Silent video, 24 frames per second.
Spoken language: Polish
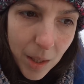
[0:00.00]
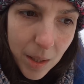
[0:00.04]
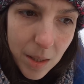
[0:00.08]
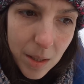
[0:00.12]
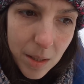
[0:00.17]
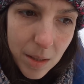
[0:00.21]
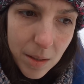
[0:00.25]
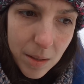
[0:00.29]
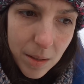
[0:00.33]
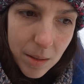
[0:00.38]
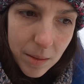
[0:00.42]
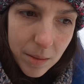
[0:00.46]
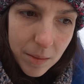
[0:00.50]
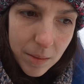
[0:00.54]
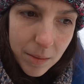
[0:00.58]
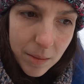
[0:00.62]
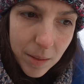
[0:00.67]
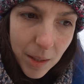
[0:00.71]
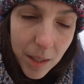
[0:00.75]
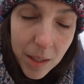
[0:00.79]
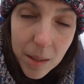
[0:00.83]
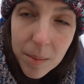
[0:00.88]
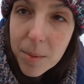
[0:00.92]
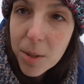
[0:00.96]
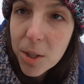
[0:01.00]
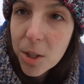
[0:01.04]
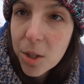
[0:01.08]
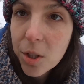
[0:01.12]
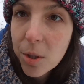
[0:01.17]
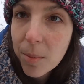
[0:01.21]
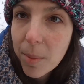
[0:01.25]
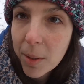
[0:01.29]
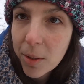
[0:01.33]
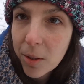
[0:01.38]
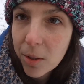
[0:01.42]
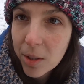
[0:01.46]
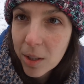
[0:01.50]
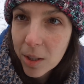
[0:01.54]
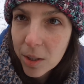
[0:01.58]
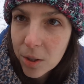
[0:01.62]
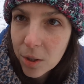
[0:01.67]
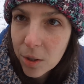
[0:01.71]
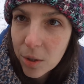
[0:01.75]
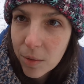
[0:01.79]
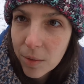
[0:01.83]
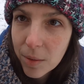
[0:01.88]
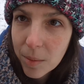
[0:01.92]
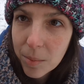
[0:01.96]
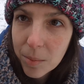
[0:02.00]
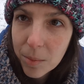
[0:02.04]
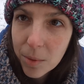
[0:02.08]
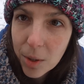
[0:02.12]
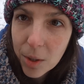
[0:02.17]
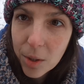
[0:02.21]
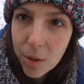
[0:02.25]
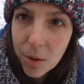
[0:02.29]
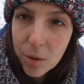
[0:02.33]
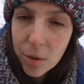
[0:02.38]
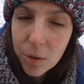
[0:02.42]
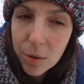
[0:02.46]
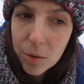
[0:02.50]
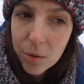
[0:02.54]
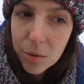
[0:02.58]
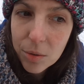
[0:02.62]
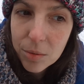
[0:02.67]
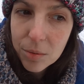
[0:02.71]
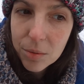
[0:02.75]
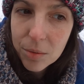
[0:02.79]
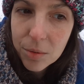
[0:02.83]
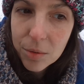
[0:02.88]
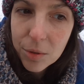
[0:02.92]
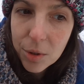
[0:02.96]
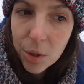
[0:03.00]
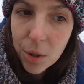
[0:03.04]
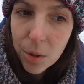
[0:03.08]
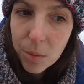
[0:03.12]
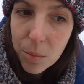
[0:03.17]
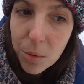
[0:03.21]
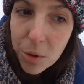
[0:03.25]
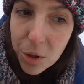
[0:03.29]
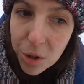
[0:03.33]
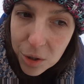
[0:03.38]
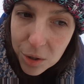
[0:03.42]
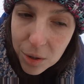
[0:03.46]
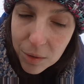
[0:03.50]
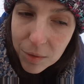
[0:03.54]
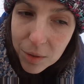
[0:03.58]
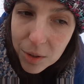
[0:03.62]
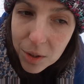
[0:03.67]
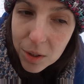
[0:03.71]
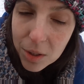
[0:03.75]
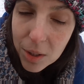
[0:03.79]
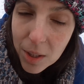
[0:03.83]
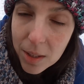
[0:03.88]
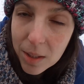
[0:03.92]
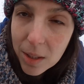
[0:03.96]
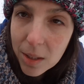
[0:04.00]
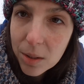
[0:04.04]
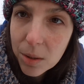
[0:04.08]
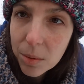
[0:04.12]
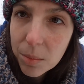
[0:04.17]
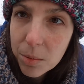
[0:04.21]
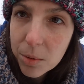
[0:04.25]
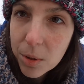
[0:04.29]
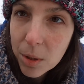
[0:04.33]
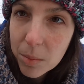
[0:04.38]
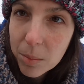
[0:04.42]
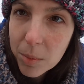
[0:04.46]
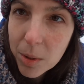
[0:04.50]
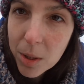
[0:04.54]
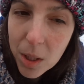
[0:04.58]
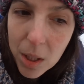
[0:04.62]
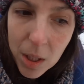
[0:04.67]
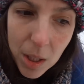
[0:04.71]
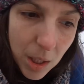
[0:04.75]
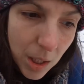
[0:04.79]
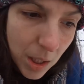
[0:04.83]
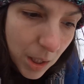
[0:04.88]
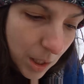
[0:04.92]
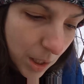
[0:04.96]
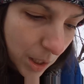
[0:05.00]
E, a gdy będzie trzeba, to i tak się dowiem tego, czego muszę się dowiedzieć, a tak to przynajmniej